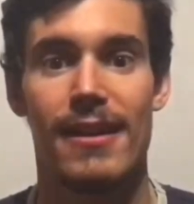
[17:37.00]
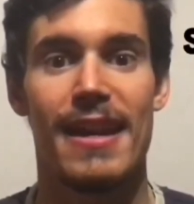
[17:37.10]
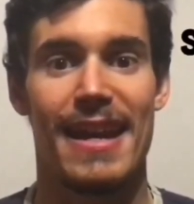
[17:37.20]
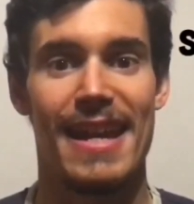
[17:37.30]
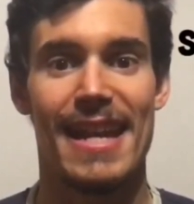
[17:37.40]

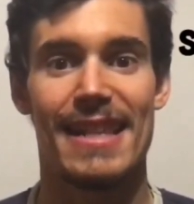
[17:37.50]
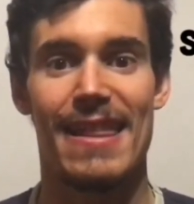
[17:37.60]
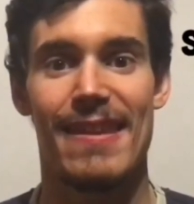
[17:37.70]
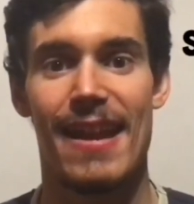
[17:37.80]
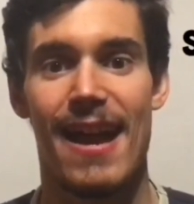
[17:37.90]
Y la
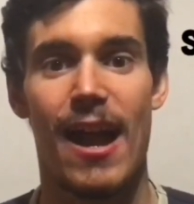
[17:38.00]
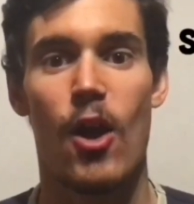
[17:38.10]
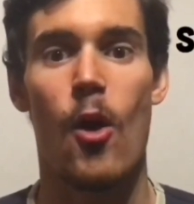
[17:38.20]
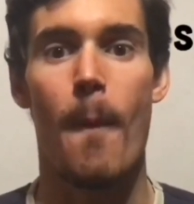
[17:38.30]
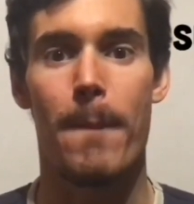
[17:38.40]
tercera,
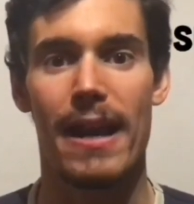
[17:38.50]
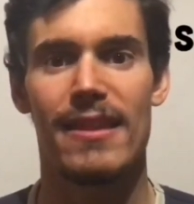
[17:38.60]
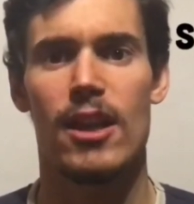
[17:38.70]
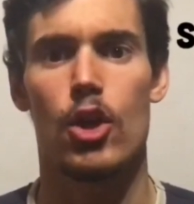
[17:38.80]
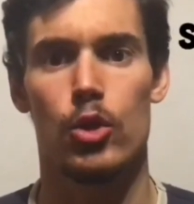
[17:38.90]
compartir
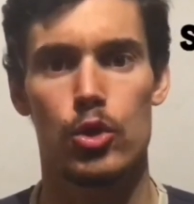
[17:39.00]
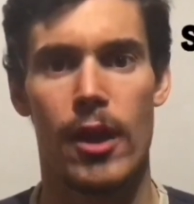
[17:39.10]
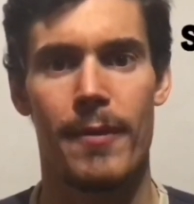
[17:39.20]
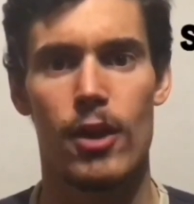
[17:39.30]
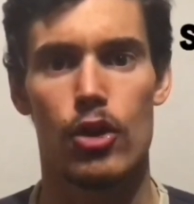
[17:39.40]
con tus
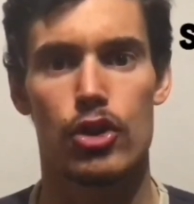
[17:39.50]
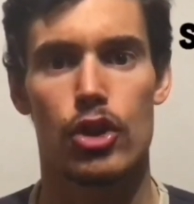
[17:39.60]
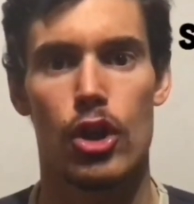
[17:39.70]
amigos